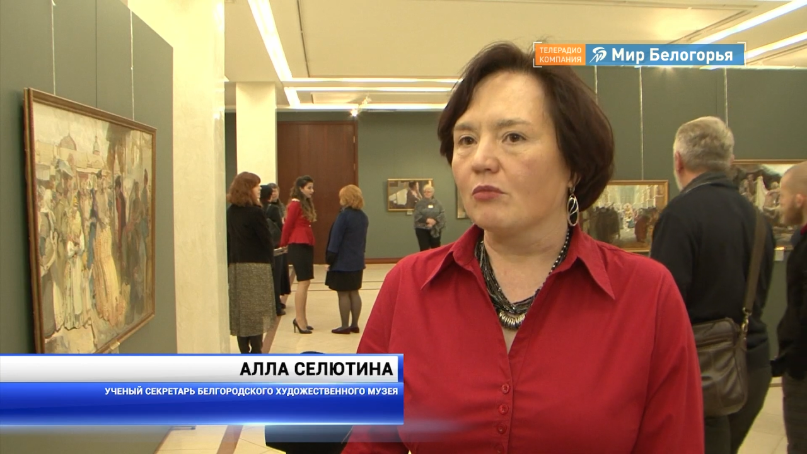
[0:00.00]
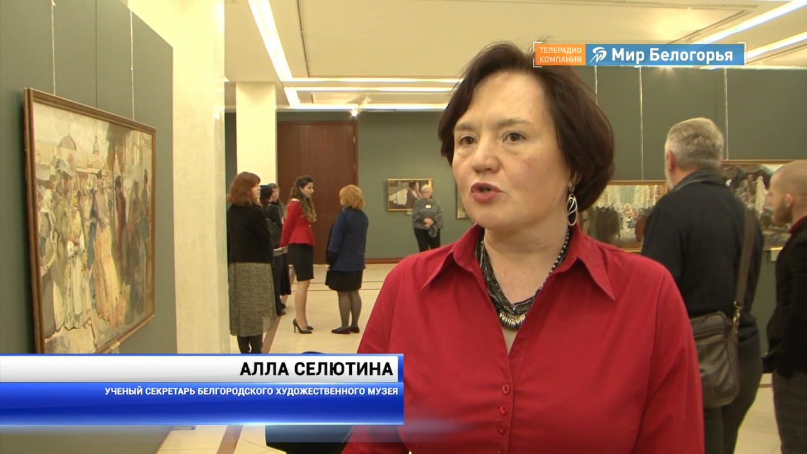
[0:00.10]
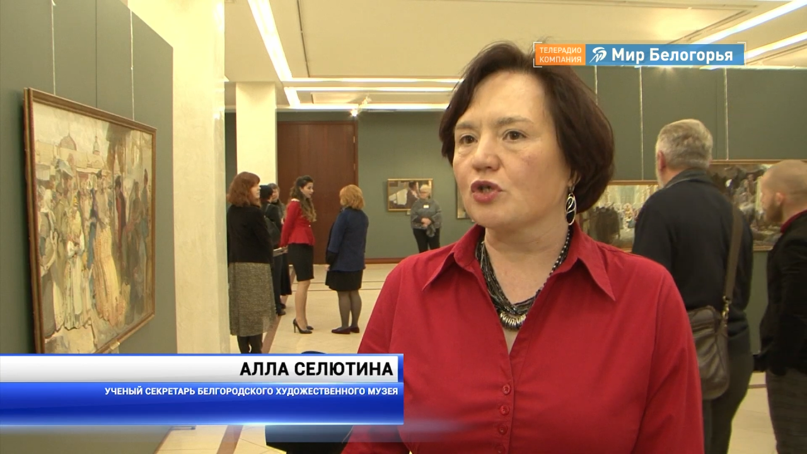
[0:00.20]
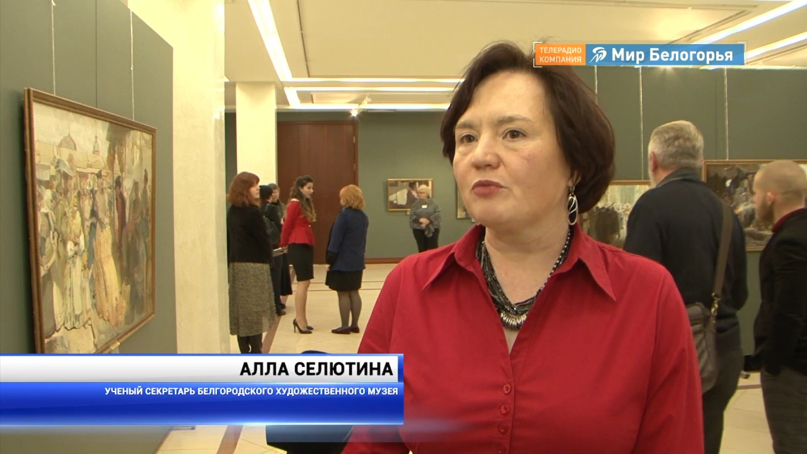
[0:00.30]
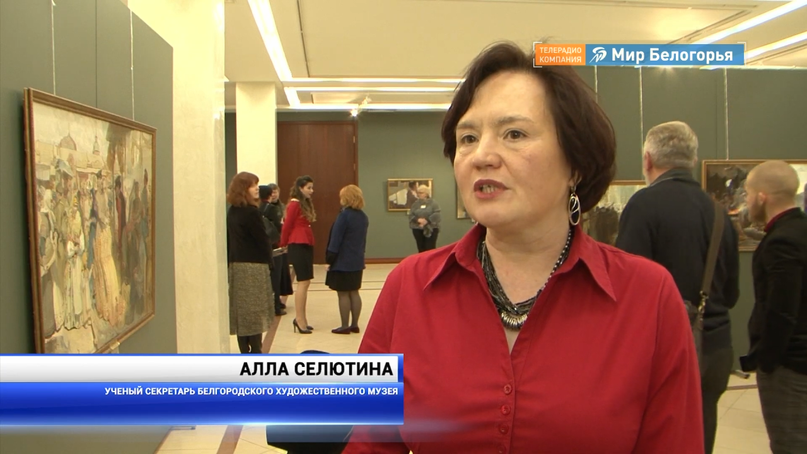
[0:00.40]

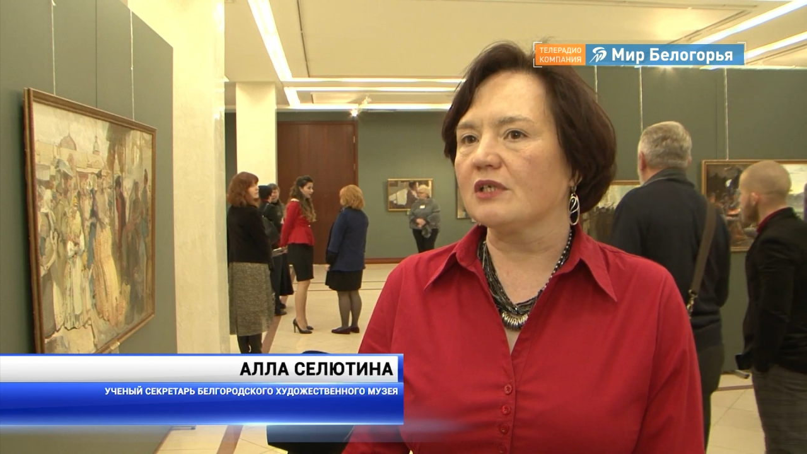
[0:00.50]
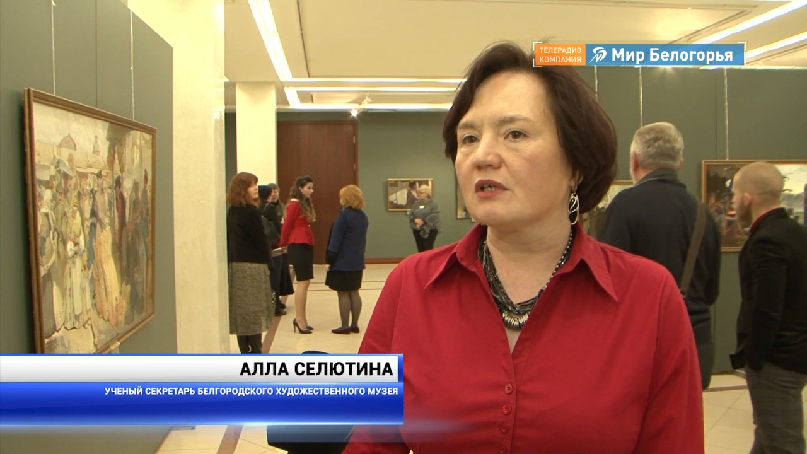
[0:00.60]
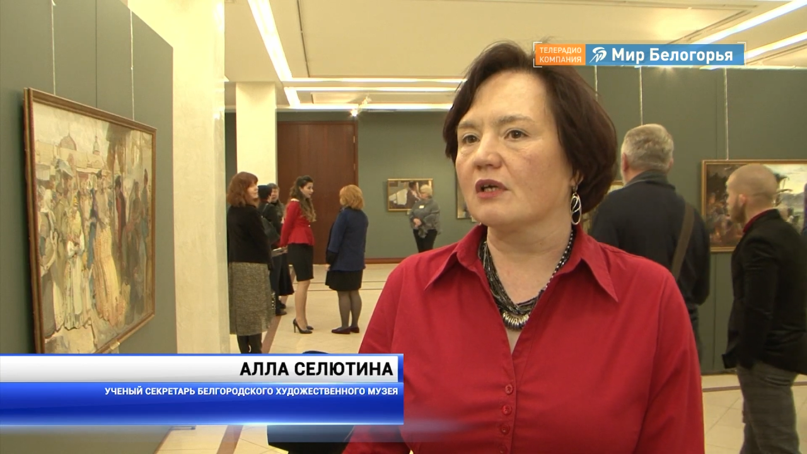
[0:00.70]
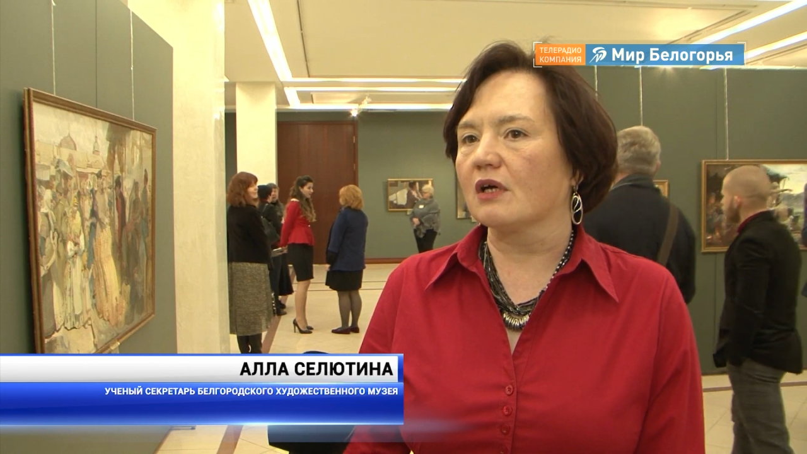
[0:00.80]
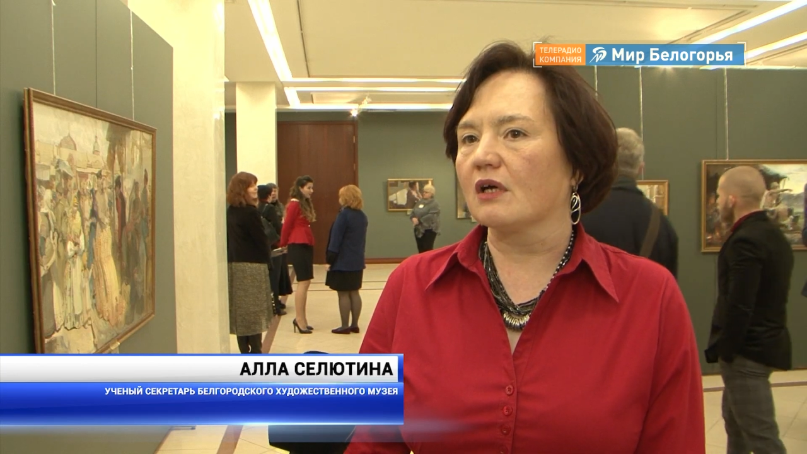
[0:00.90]
может быть,
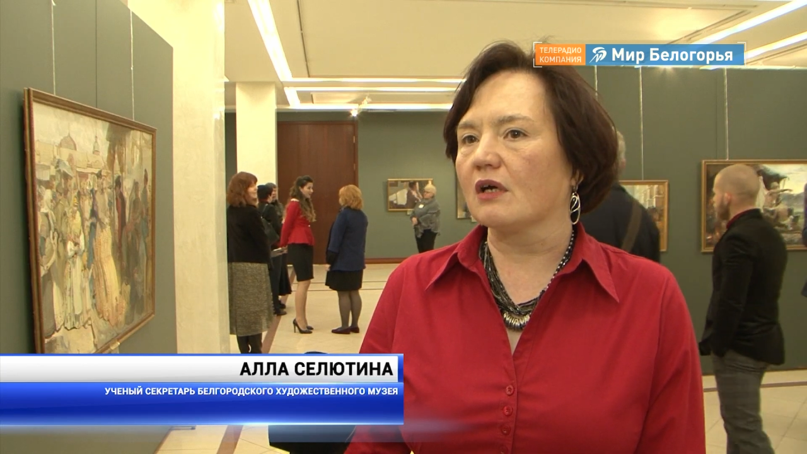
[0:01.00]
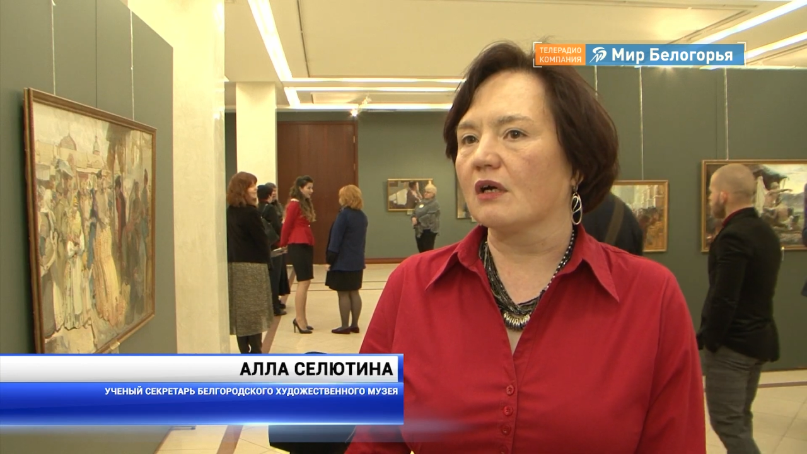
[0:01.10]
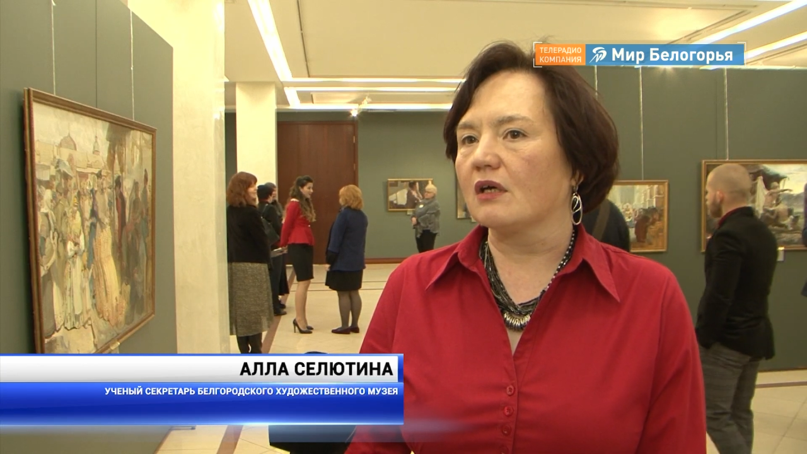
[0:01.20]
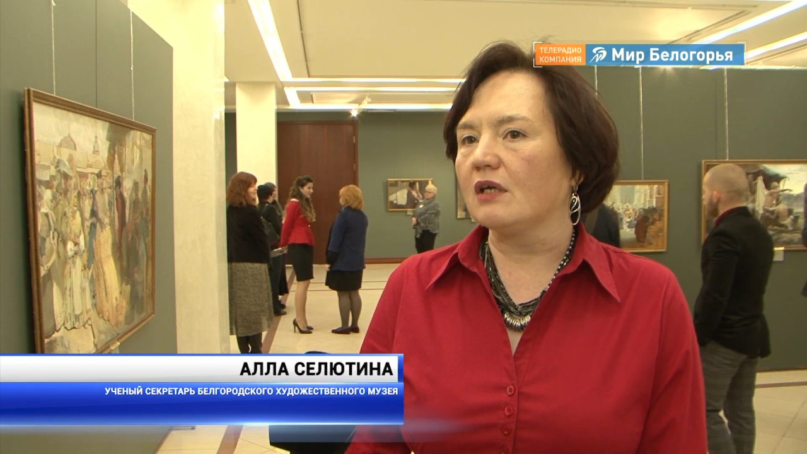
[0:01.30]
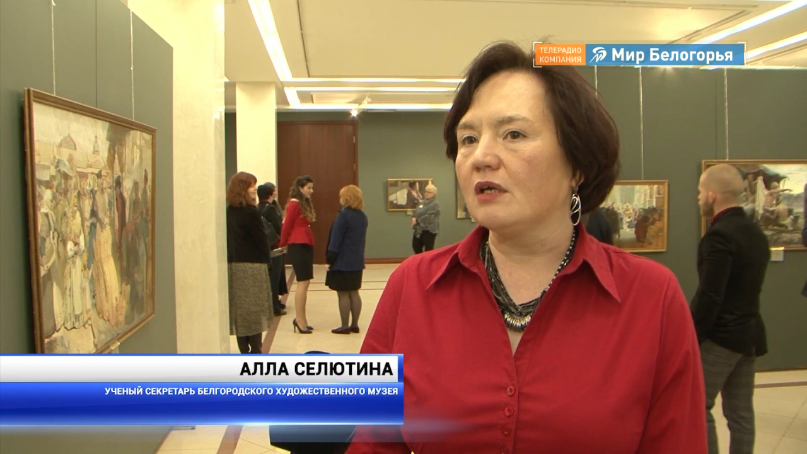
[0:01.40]
э,
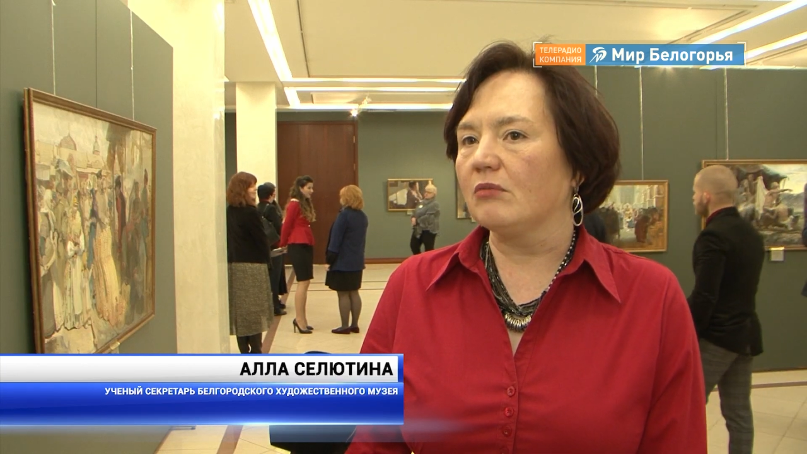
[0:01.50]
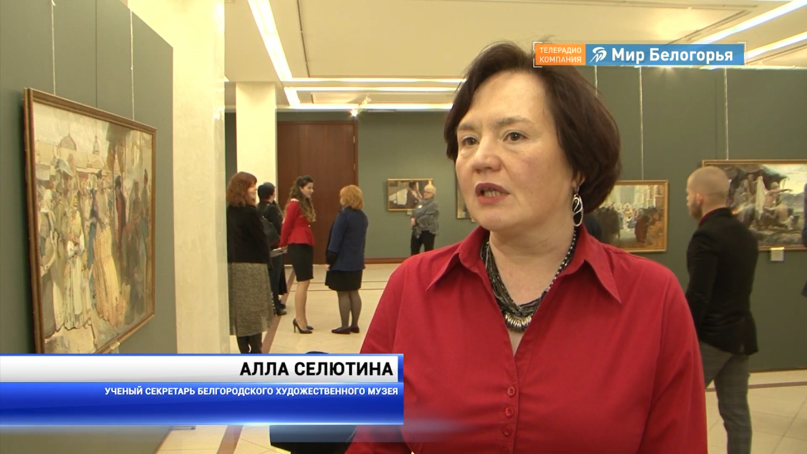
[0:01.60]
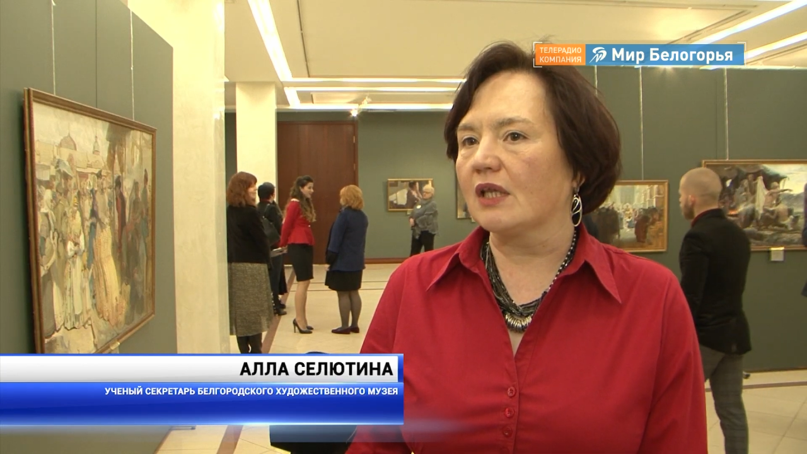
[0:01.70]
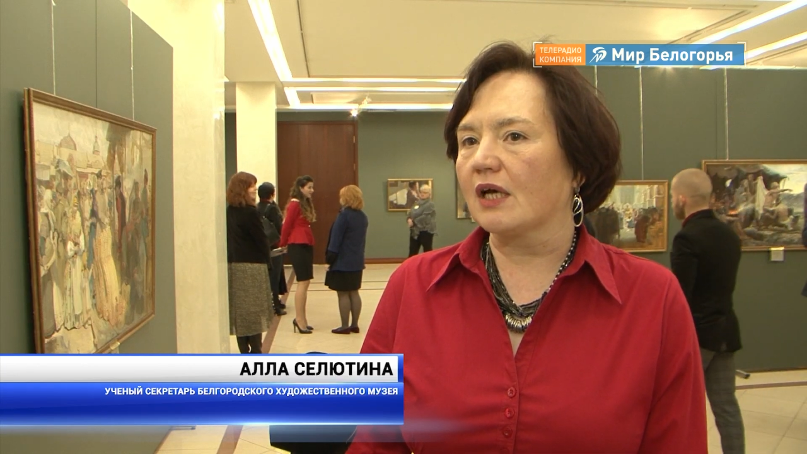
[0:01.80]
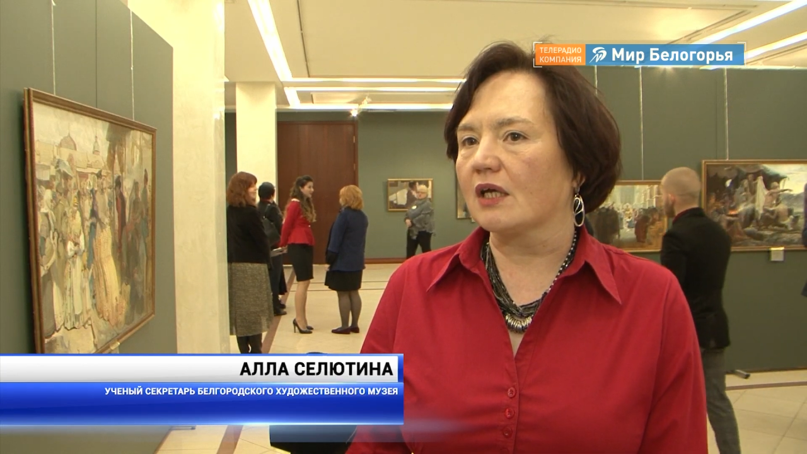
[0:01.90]

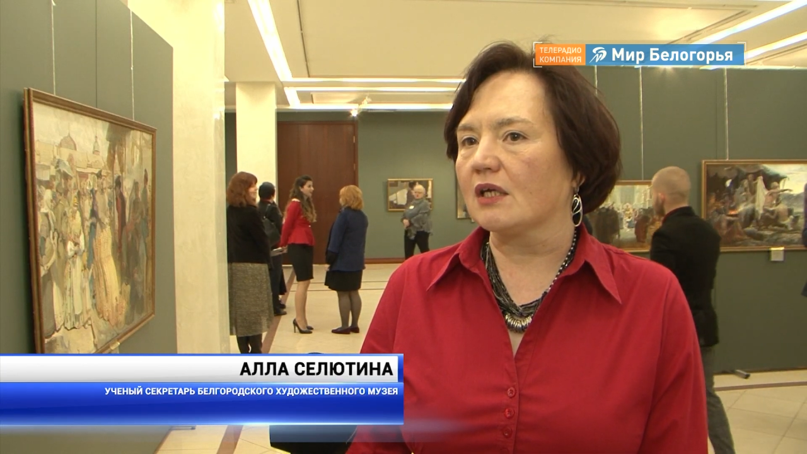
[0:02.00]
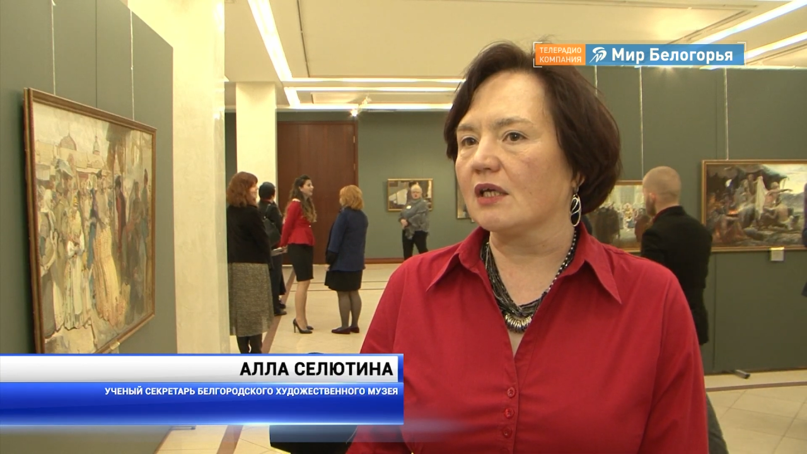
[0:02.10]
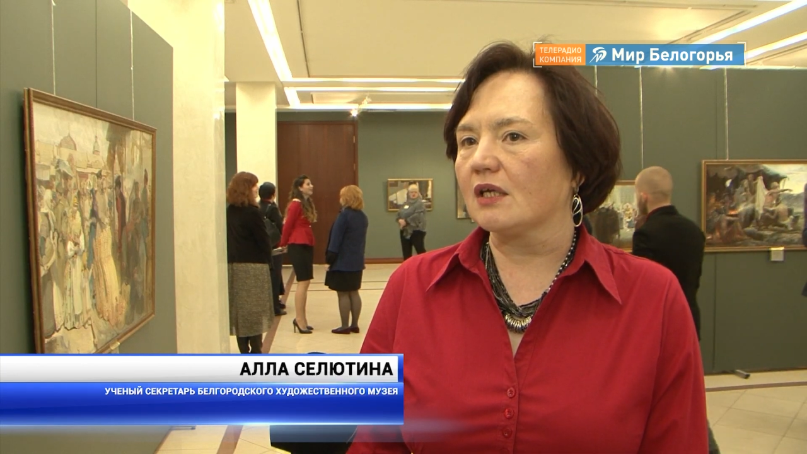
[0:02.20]
именно